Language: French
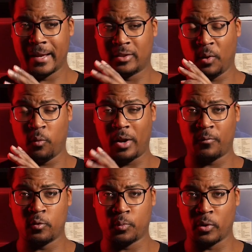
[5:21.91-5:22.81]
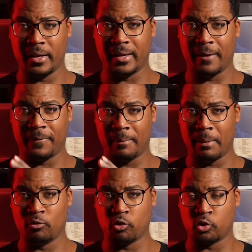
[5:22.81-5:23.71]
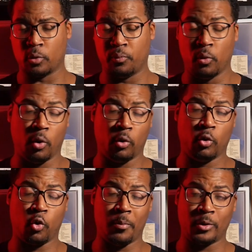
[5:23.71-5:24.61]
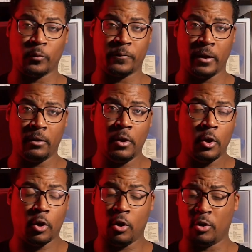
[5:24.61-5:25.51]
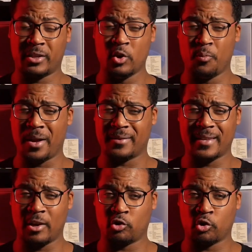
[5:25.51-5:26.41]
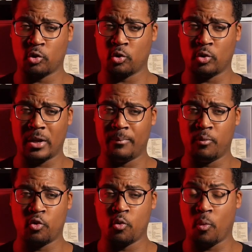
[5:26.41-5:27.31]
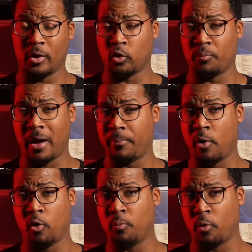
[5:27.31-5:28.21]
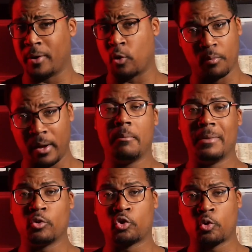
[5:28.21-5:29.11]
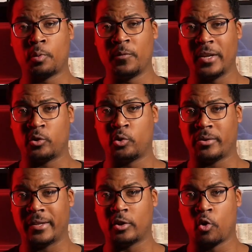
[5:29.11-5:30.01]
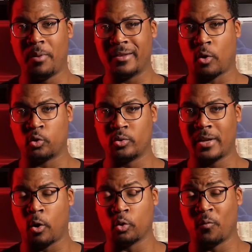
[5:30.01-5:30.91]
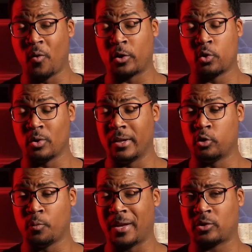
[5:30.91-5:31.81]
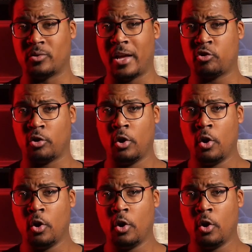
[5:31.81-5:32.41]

Et sans vouloir vous spoiler, il a fait la même chose pour le combat de fin, qui au passage est beaucoup moindre par rapport au premier combat. Mais tout ce que je peux vous dire sur ce dernier combat, en tout cas, on ne voit que les deux personnages.